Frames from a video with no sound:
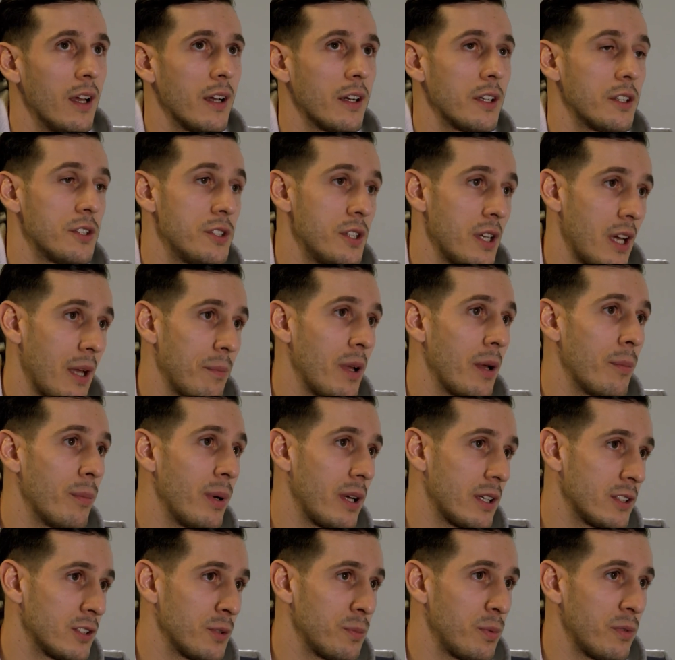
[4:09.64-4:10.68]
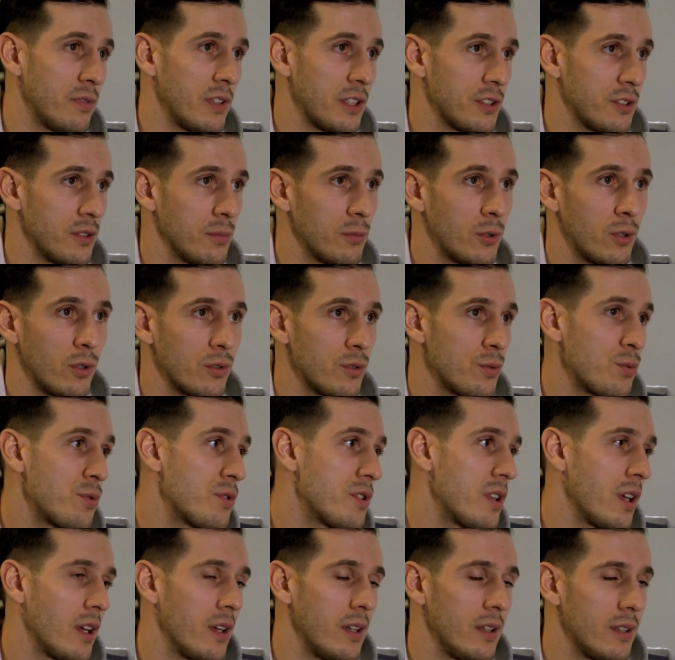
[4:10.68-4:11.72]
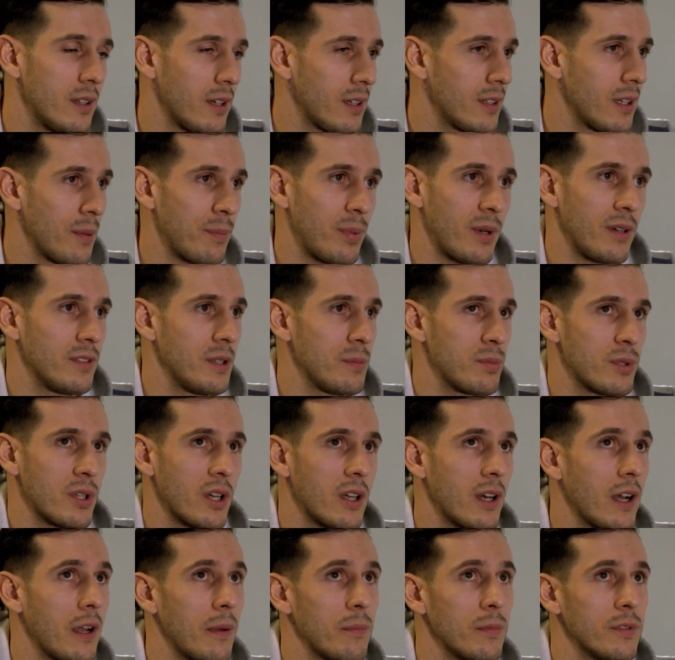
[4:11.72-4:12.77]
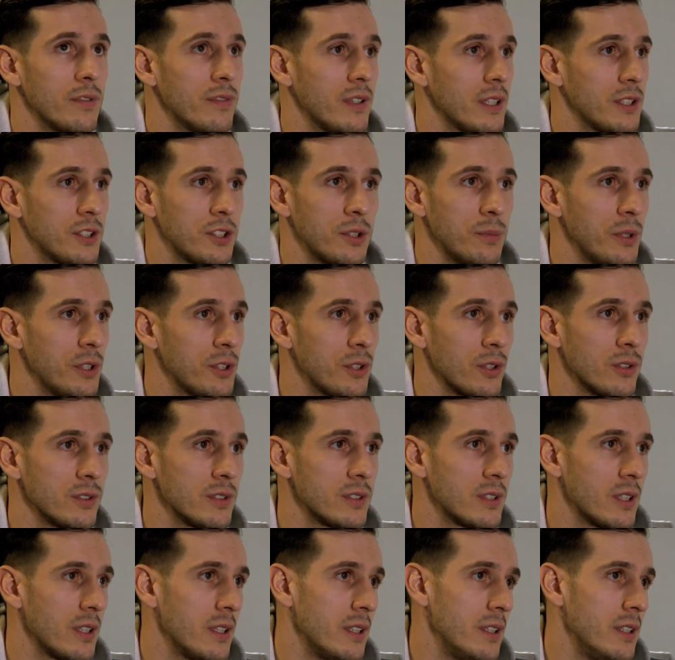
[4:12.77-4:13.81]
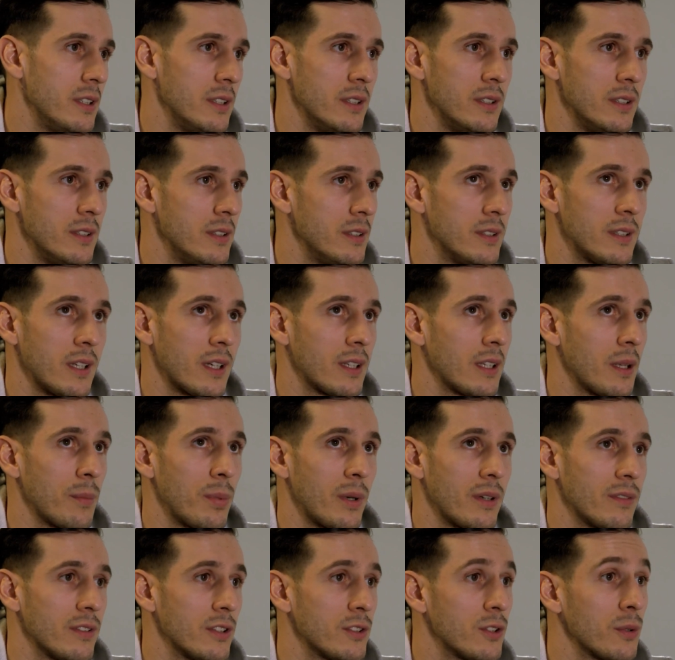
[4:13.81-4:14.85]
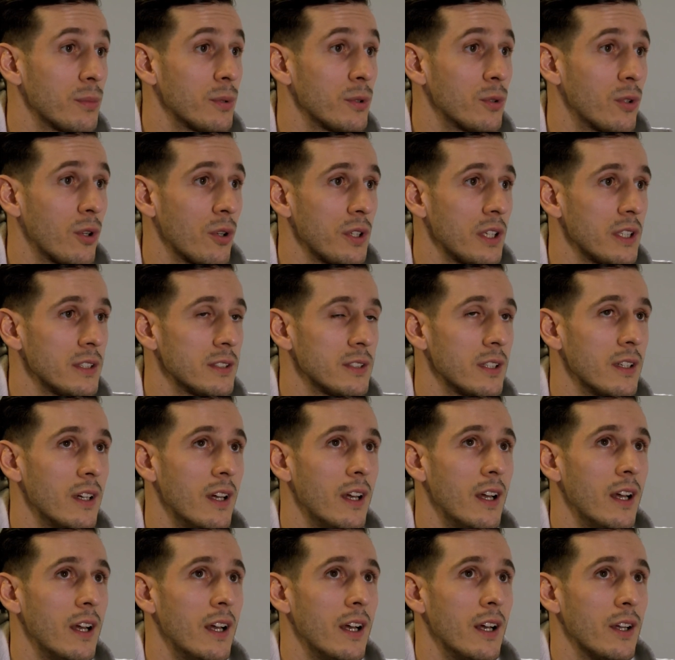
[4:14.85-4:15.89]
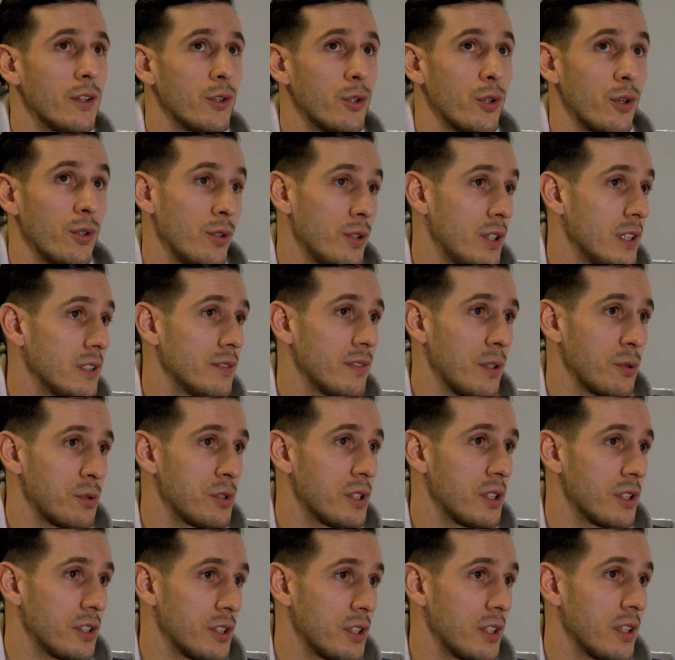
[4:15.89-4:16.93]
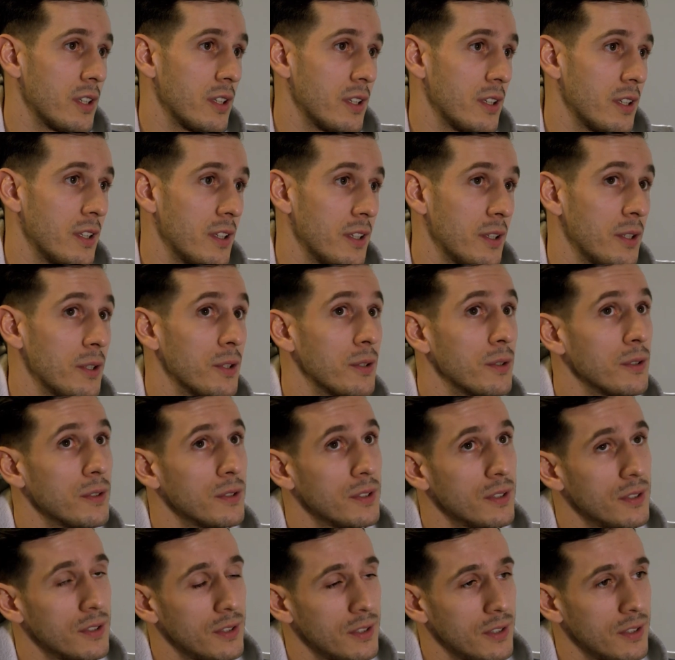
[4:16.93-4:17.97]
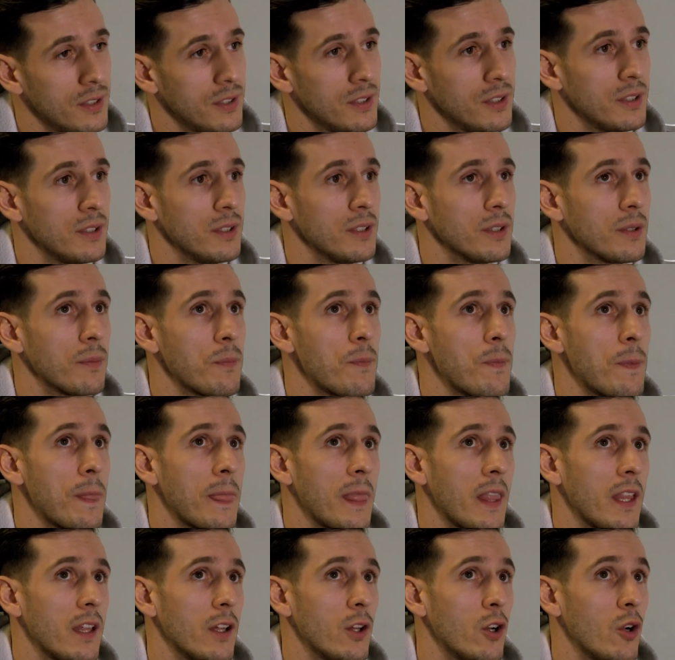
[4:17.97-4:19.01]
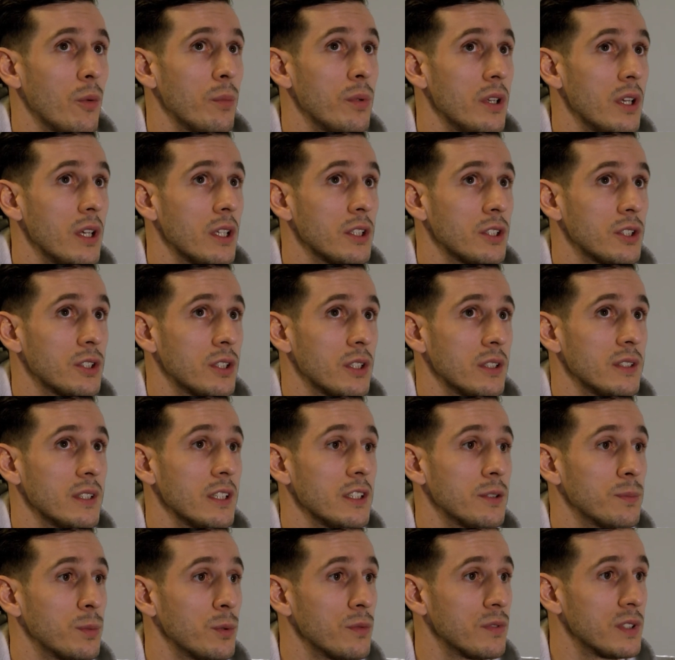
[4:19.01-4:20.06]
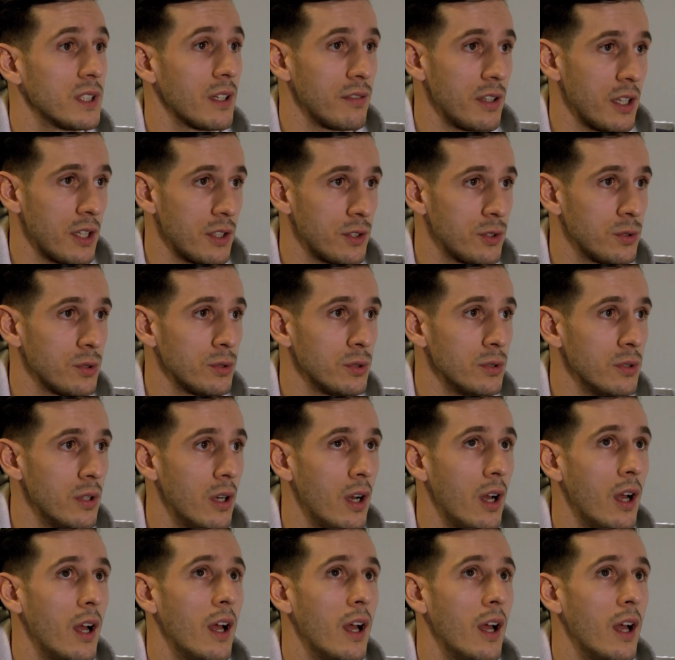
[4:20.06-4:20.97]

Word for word: gdzie ja miałem bardzo poważną kontuzję i tak naprawdę przegrałem 2-3 miesiące i tak naprawdę to był koniec, to on odezwał się, że e, robi jeszcze zespół w Zawierciu